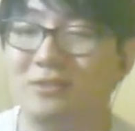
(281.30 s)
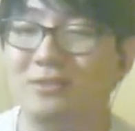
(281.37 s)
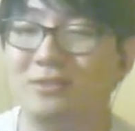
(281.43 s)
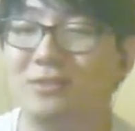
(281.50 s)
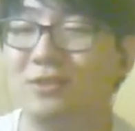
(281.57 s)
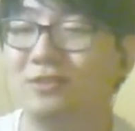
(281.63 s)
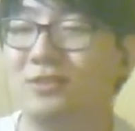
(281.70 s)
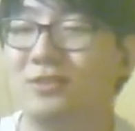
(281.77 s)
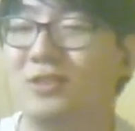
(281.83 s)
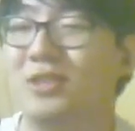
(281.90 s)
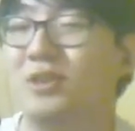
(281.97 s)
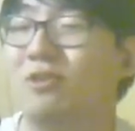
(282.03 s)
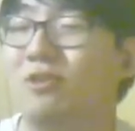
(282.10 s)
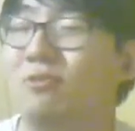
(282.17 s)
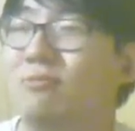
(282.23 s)
그런
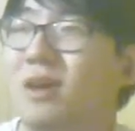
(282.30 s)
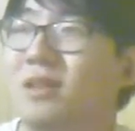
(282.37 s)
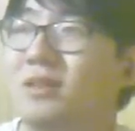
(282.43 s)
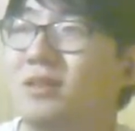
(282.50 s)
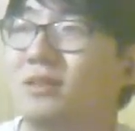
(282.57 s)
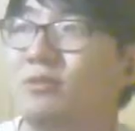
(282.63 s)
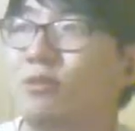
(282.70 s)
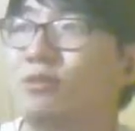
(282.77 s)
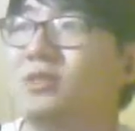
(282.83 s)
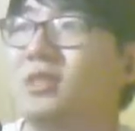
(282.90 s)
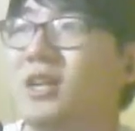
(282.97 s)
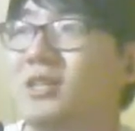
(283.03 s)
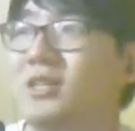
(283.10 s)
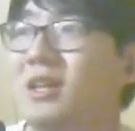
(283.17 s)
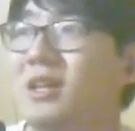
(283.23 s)
기억만
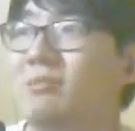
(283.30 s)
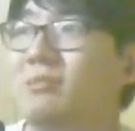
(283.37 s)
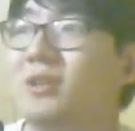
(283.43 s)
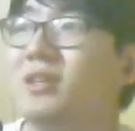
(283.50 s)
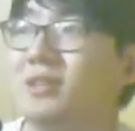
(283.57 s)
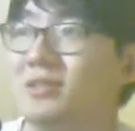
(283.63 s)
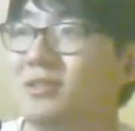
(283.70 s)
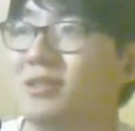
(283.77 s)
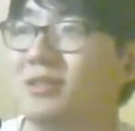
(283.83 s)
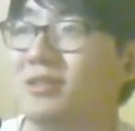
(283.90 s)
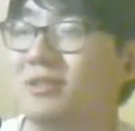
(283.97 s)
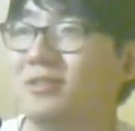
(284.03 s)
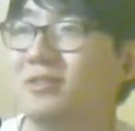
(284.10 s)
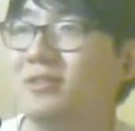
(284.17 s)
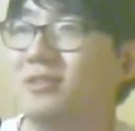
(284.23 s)
고스란히 남게 됐어요.
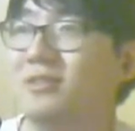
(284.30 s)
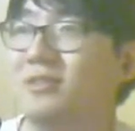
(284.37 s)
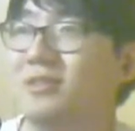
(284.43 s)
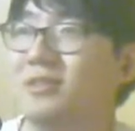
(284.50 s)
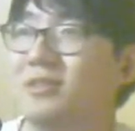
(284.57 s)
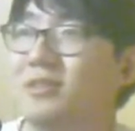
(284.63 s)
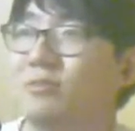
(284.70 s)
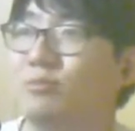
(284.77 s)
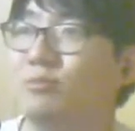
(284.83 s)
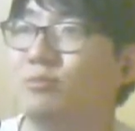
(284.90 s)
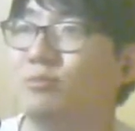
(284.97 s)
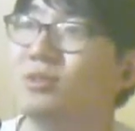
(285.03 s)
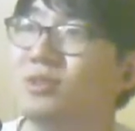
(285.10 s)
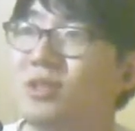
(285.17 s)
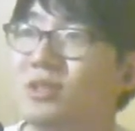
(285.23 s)

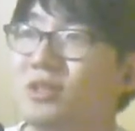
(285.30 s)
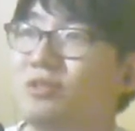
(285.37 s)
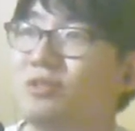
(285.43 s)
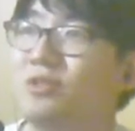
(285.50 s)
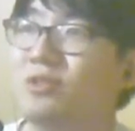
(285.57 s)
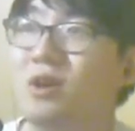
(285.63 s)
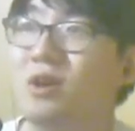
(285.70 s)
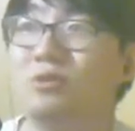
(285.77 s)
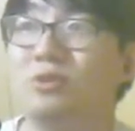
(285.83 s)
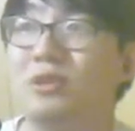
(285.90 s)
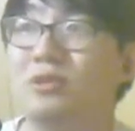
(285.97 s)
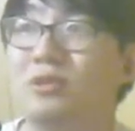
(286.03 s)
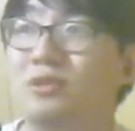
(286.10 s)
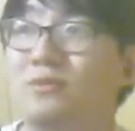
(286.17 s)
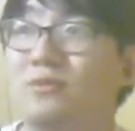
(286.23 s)
물론 이제 전역하고
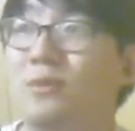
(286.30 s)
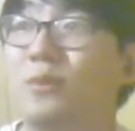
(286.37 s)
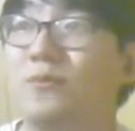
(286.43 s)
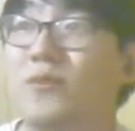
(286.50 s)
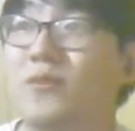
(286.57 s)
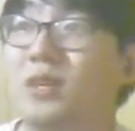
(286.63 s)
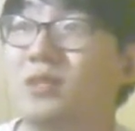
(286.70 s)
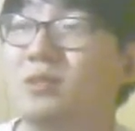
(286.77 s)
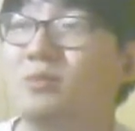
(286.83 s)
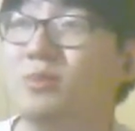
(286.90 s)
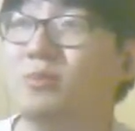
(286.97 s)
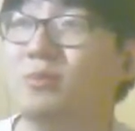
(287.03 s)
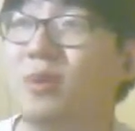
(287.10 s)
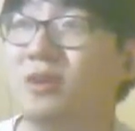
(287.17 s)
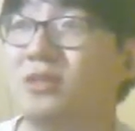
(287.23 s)
나서 뭐
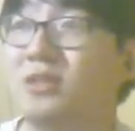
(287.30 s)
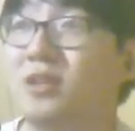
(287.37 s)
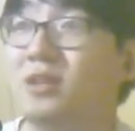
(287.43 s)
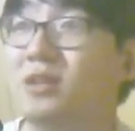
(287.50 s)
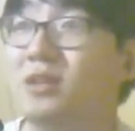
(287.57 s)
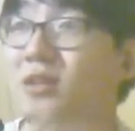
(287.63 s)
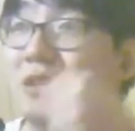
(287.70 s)
페이스북 막 시작할